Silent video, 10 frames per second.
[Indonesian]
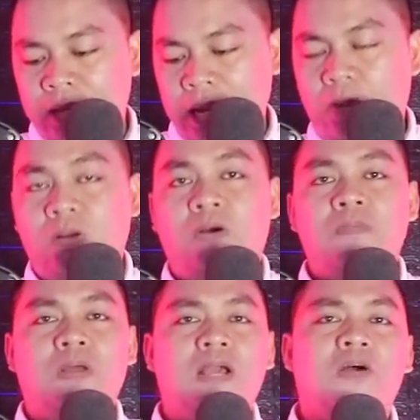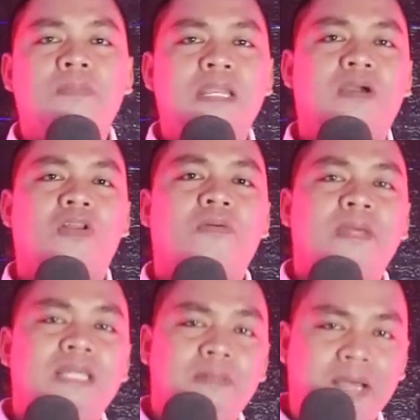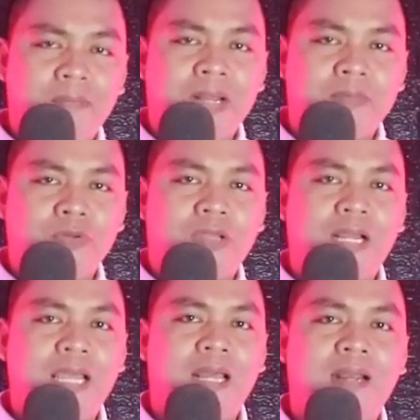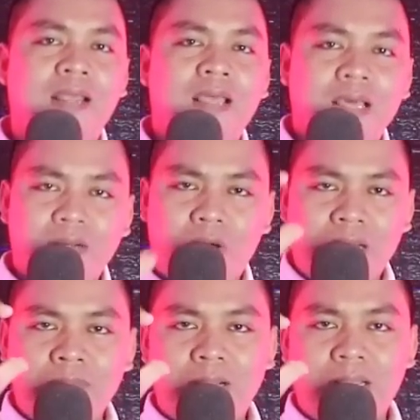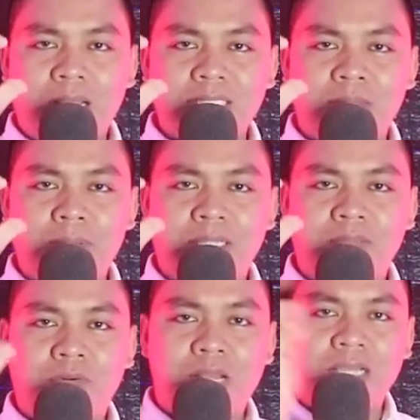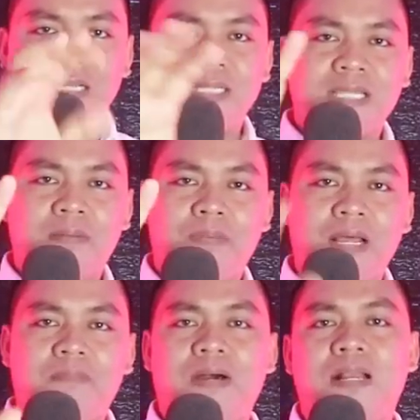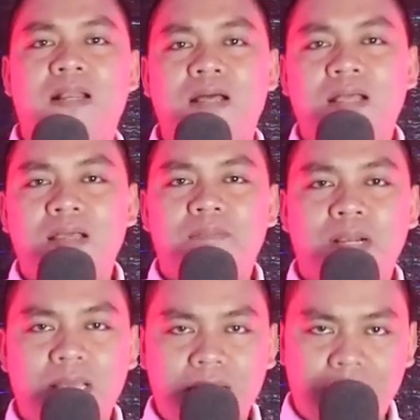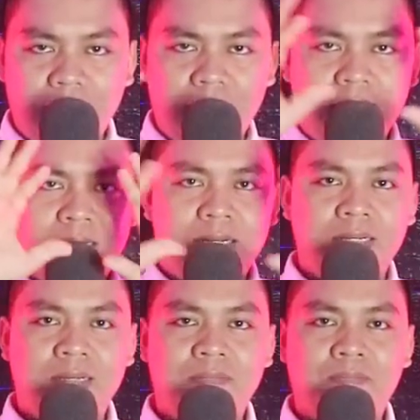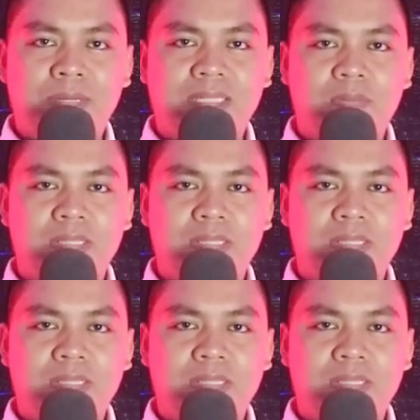Nah, kawan-kawan boleh komen di kolom komentar bagaimana menurut kalian. Doakan mereka sampai ketemu lagi di Sang Pramal melihat dengan mata